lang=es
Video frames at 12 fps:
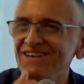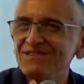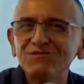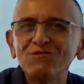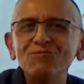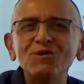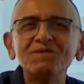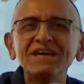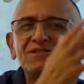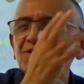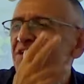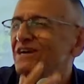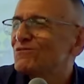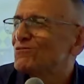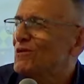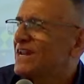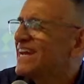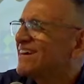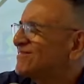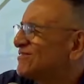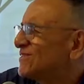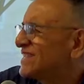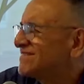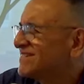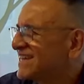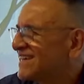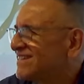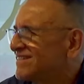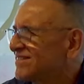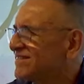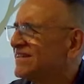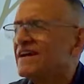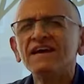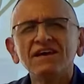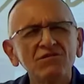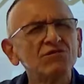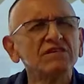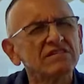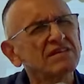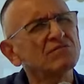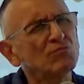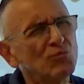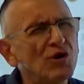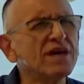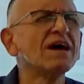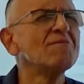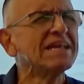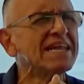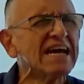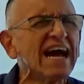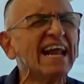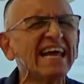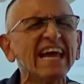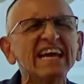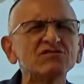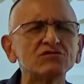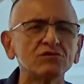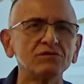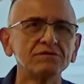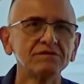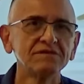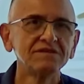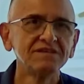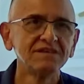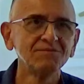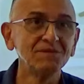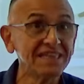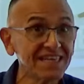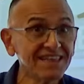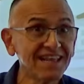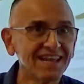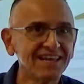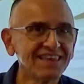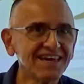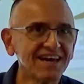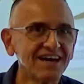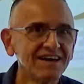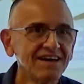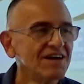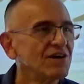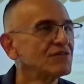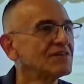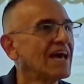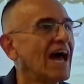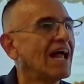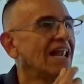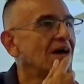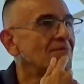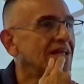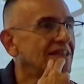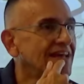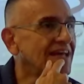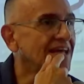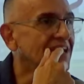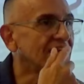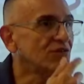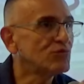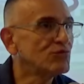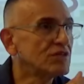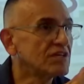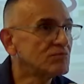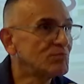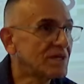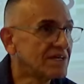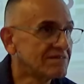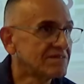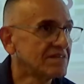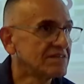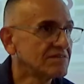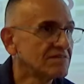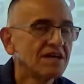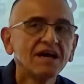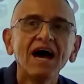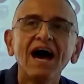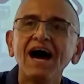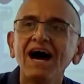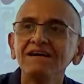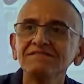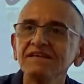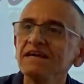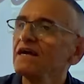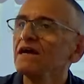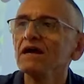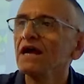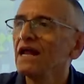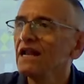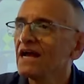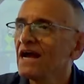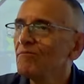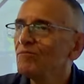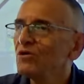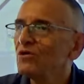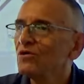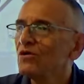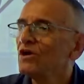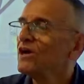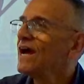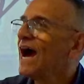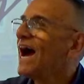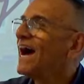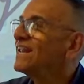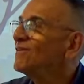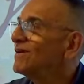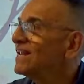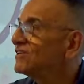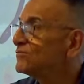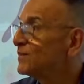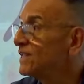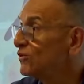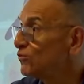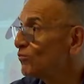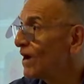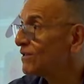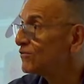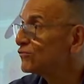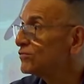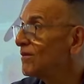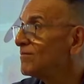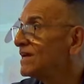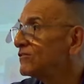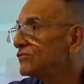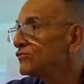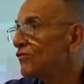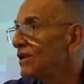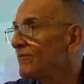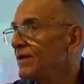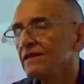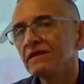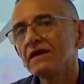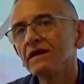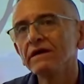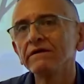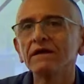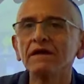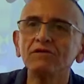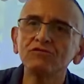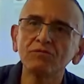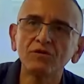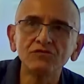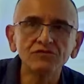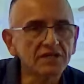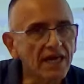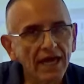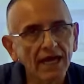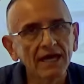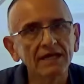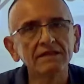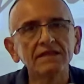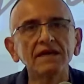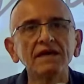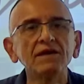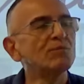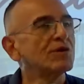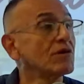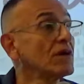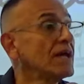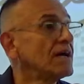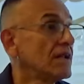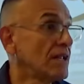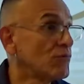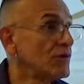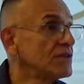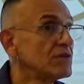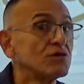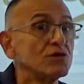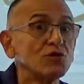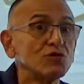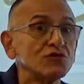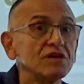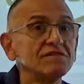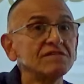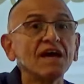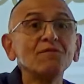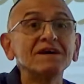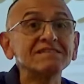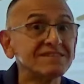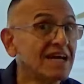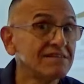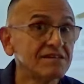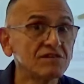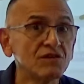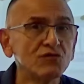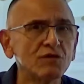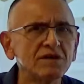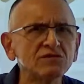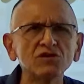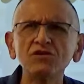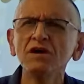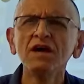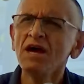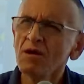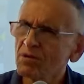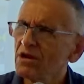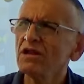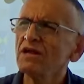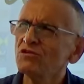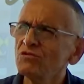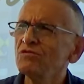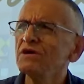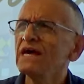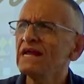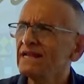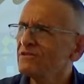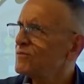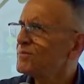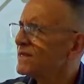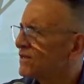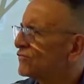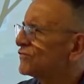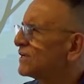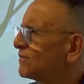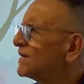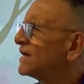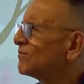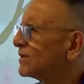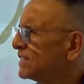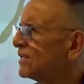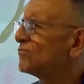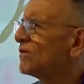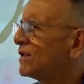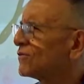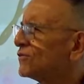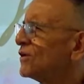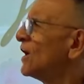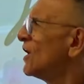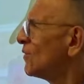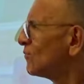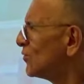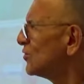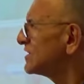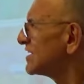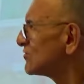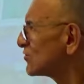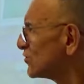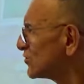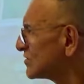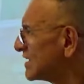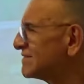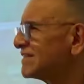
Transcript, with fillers: es un momento que tú reaccionas y que dices, y tú dices, voy a manejar esto. ¿Me entiendes la idea? O sea, la manera en que tú te expresas hace el cambio a nivel espiritual. No estoy hablando solamente que el subconsciente y porque era, le cuento, en neurociencia hay bastante esta información, pero les doy un adelanto para que ustedes vayan aprendiendo algo. Muchas cosas